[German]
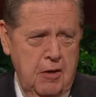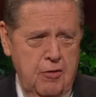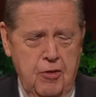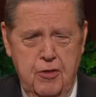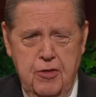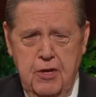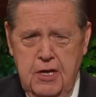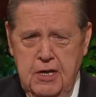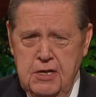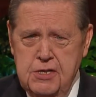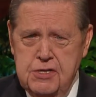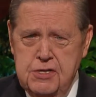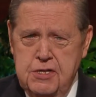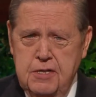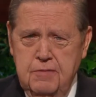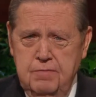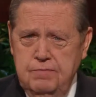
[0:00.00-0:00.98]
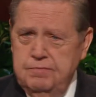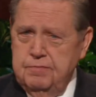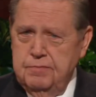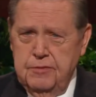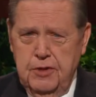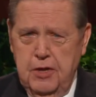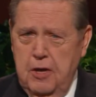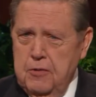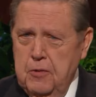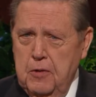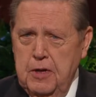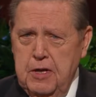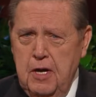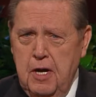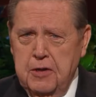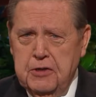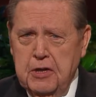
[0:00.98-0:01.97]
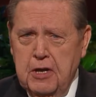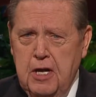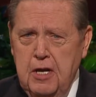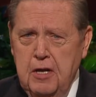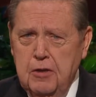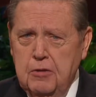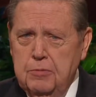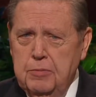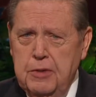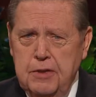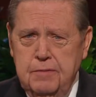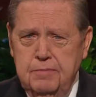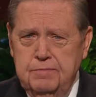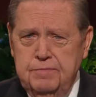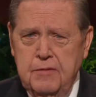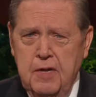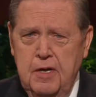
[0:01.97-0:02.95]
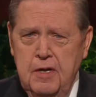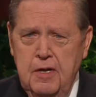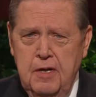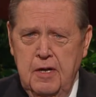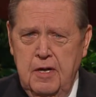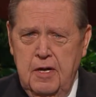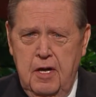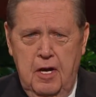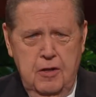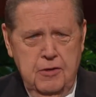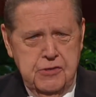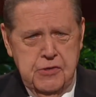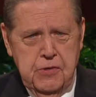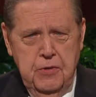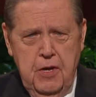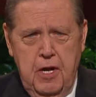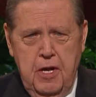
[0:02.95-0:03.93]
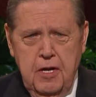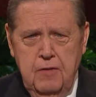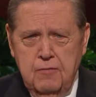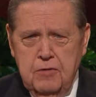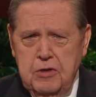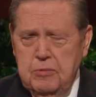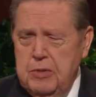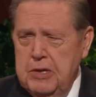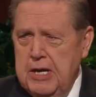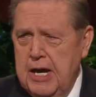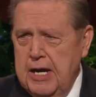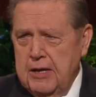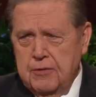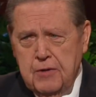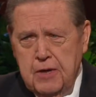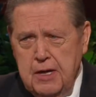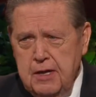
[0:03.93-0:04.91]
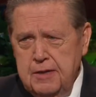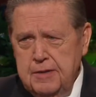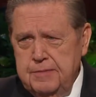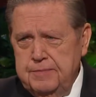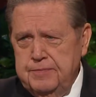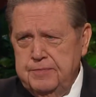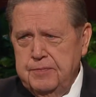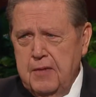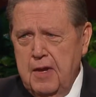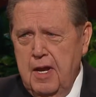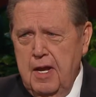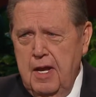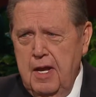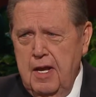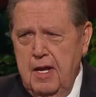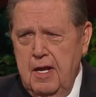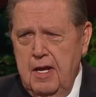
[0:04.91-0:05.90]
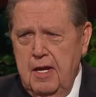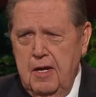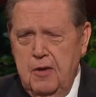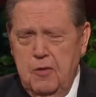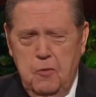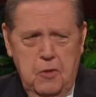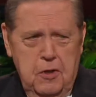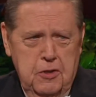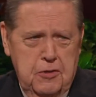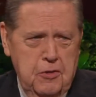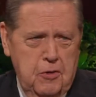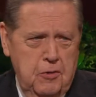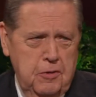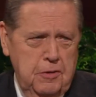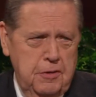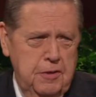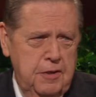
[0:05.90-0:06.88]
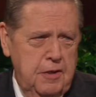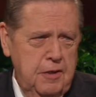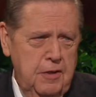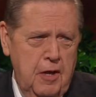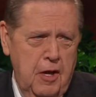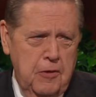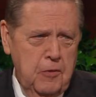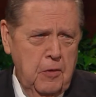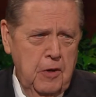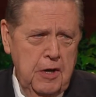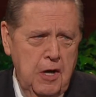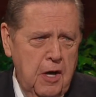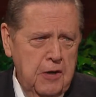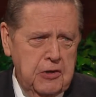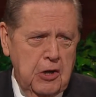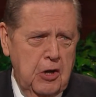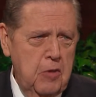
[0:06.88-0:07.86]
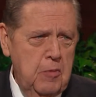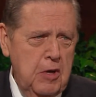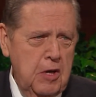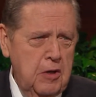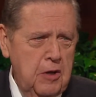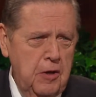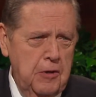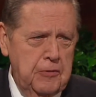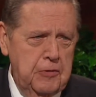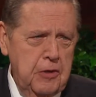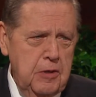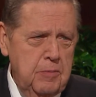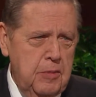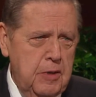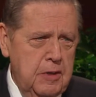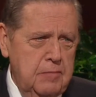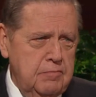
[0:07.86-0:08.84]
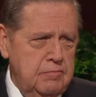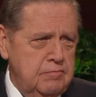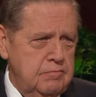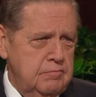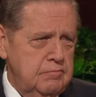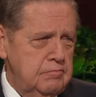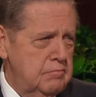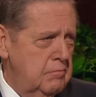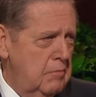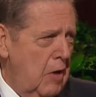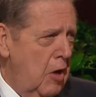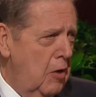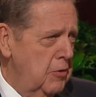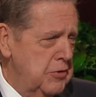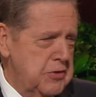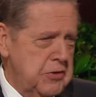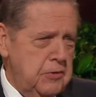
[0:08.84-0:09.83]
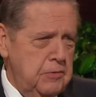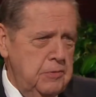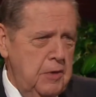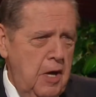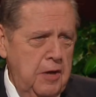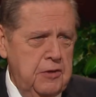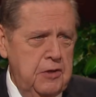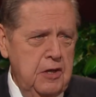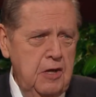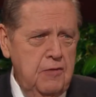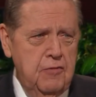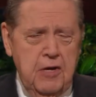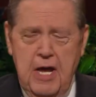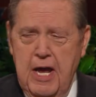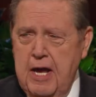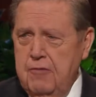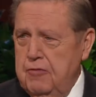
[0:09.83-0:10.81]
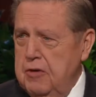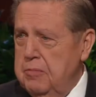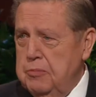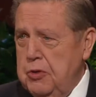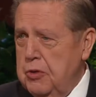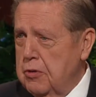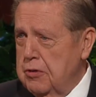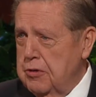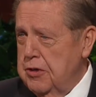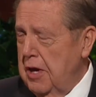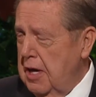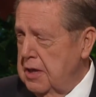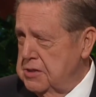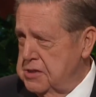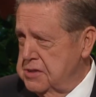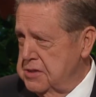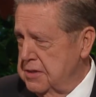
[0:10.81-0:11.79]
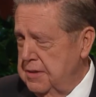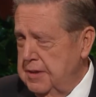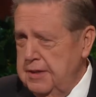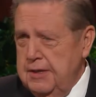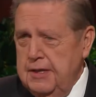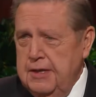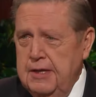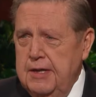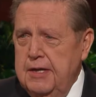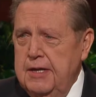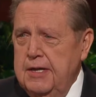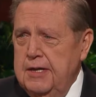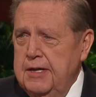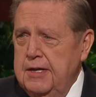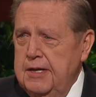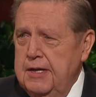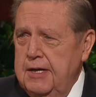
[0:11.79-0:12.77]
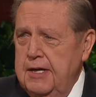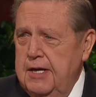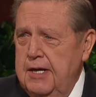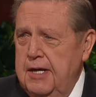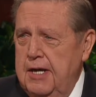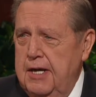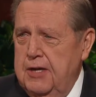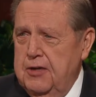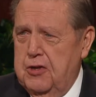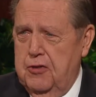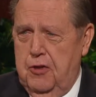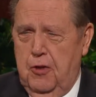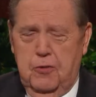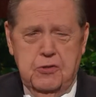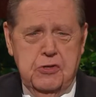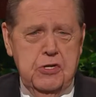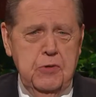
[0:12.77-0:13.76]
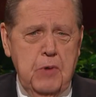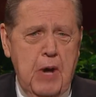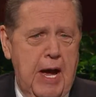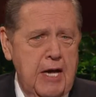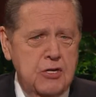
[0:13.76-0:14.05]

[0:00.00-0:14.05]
Doch in den Versen danach wird uns unter anderem gesagt, dass wir nicht nur nicht töten sollen, sondern noch nicht einmal zürnen dürfen. Wir sollen nicht nur keinen Ehebruch begehen, sondern auch keine unreinen Gedanken haben.